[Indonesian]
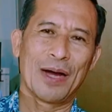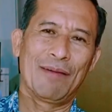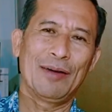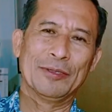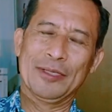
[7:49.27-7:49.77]

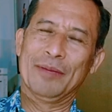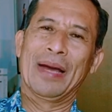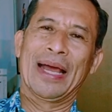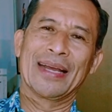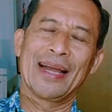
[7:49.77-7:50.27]
bahwa untuk
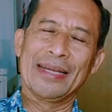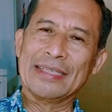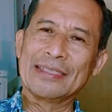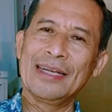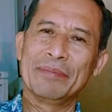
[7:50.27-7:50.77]
mengenal
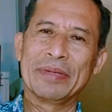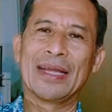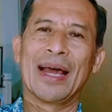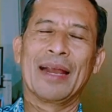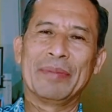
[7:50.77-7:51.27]
istri lebih
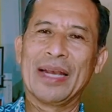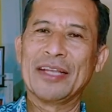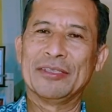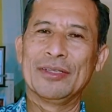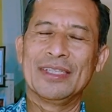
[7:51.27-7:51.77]
da- lebih
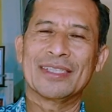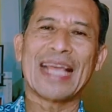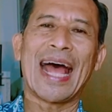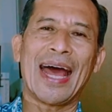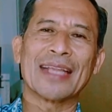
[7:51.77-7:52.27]
lanjut
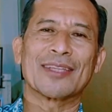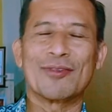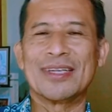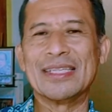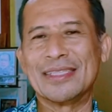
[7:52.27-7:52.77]
saat
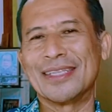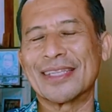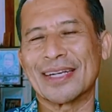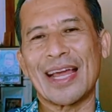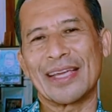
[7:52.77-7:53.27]
kondisi
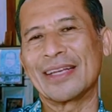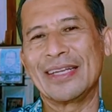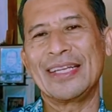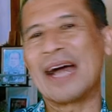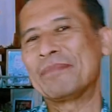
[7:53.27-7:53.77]
terakhir
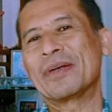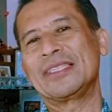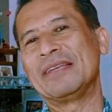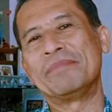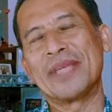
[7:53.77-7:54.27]
ini apa
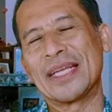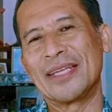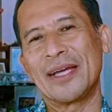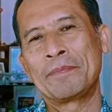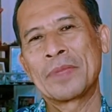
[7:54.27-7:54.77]
sih
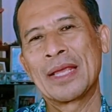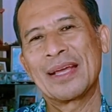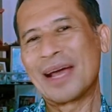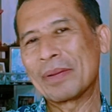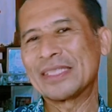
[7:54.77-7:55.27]
impiannya,
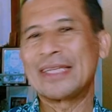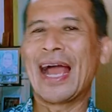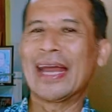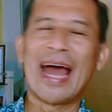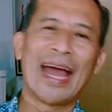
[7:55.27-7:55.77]
apa sih
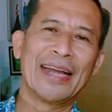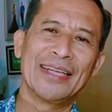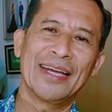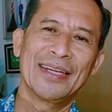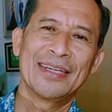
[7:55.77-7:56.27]

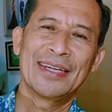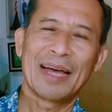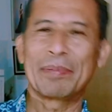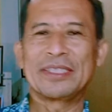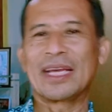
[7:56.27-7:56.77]
angan-angannya,
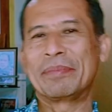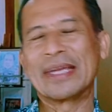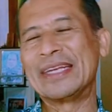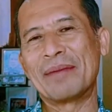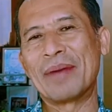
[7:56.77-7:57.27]
apa sih yang
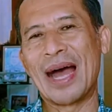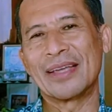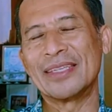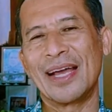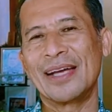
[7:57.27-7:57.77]
bikin dia
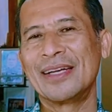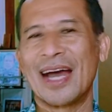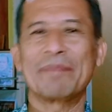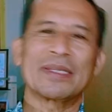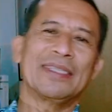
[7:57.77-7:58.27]
bahagia,
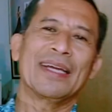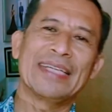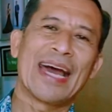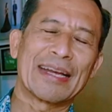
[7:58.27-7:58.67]
apa sih yang dia